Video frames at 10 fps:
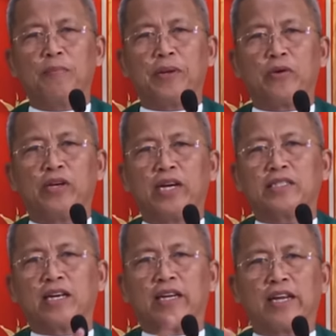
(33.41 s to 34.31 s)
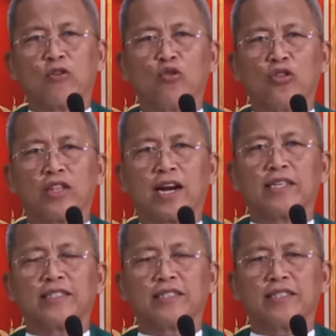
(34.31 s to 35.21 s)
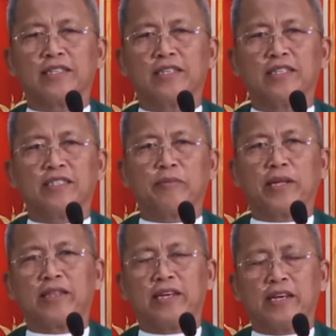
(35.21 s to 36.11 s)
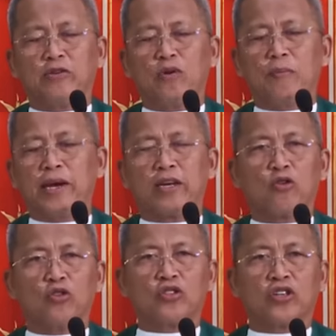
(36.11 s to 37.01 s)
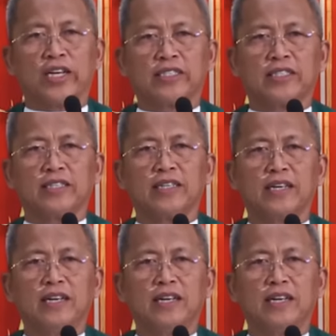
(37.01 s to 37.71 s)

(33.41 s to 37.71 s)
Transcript: pero iya sang contrast si Mateo wa may contrast